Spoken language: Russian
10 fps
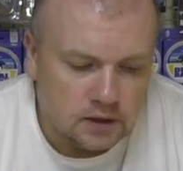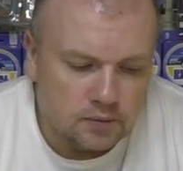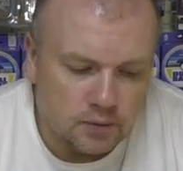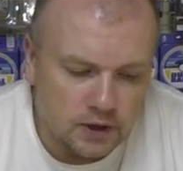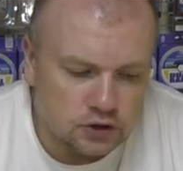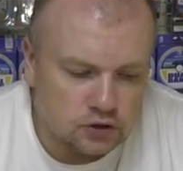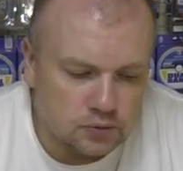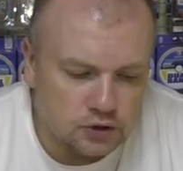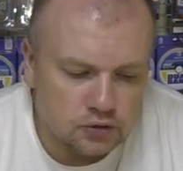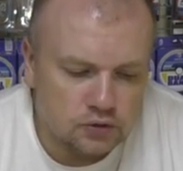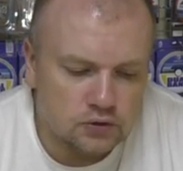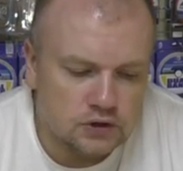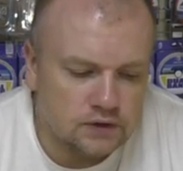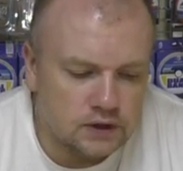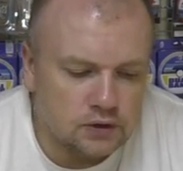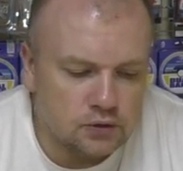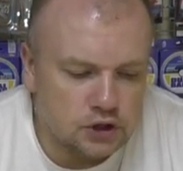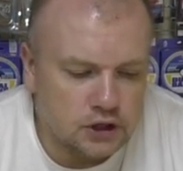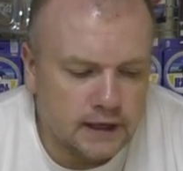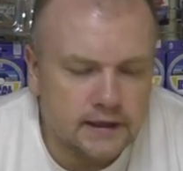По большому счету цвет
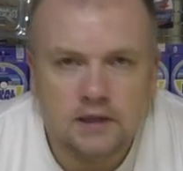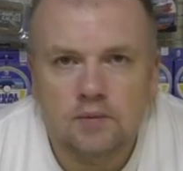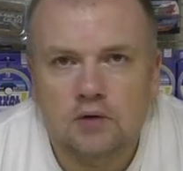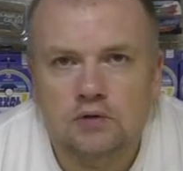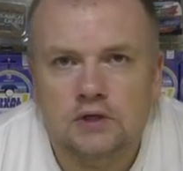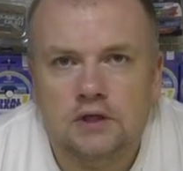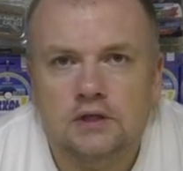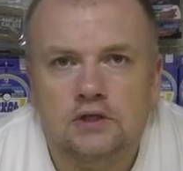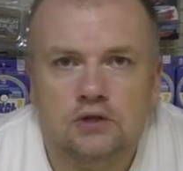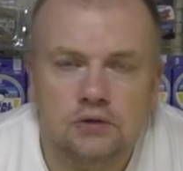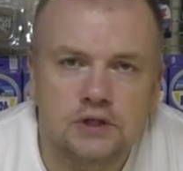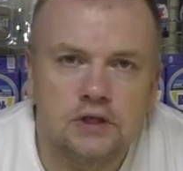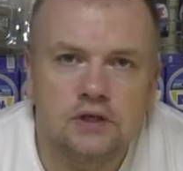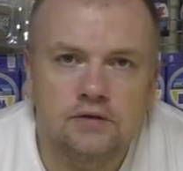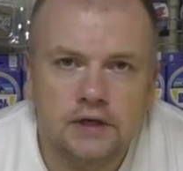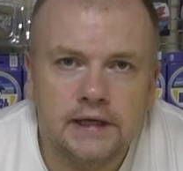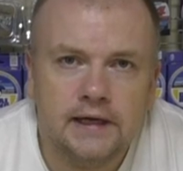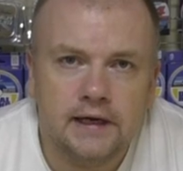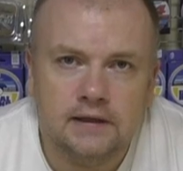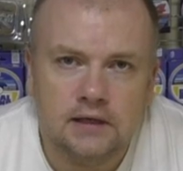крючка я не могу сказать, что сильно
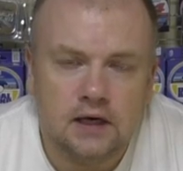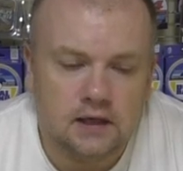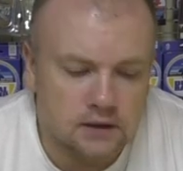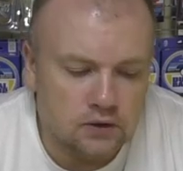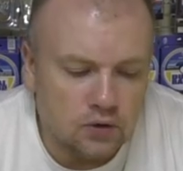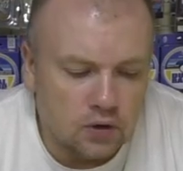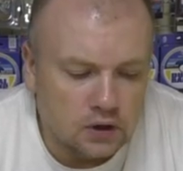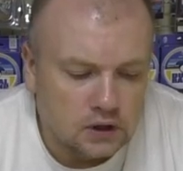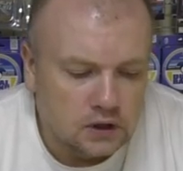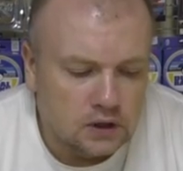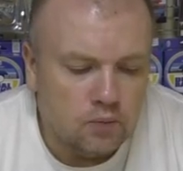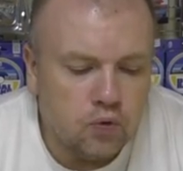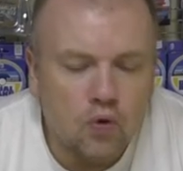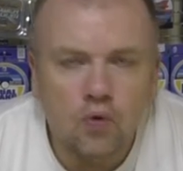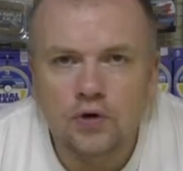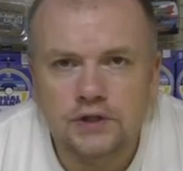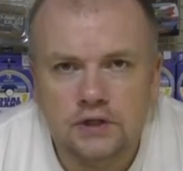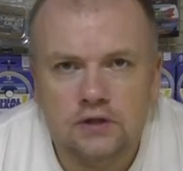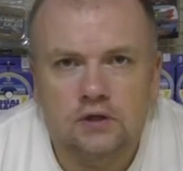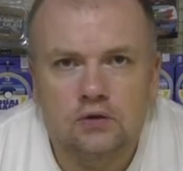влияет как-то, но по
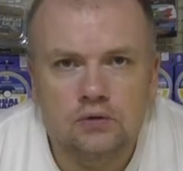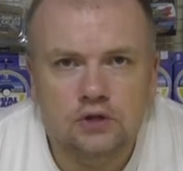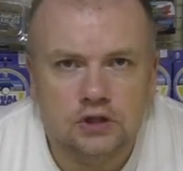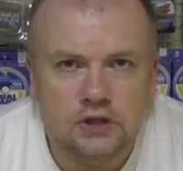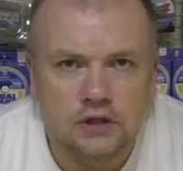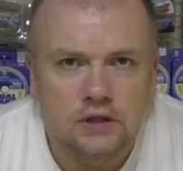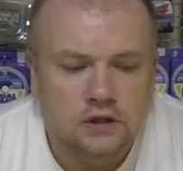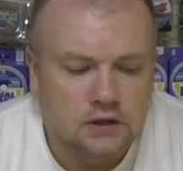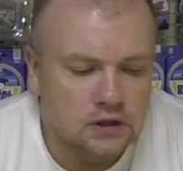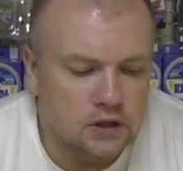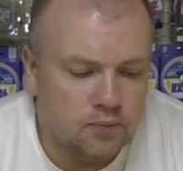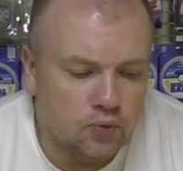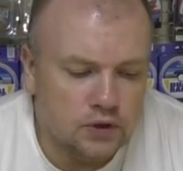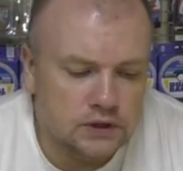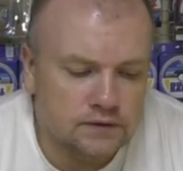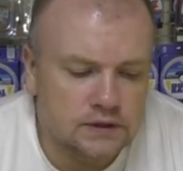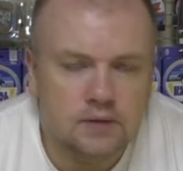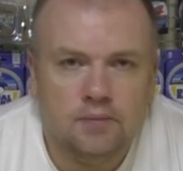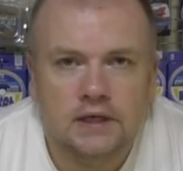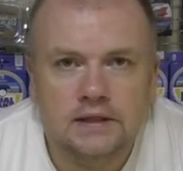осени лучше э,
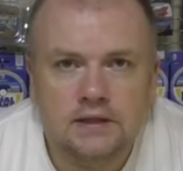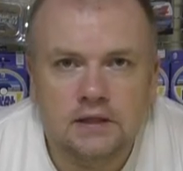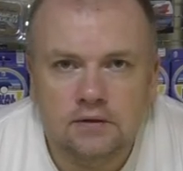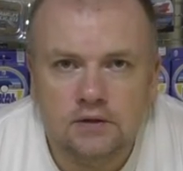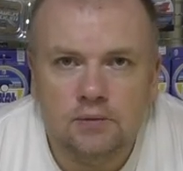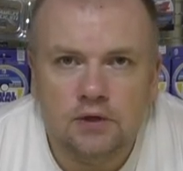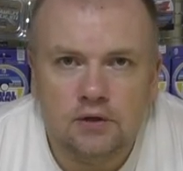пользоваться бронзированными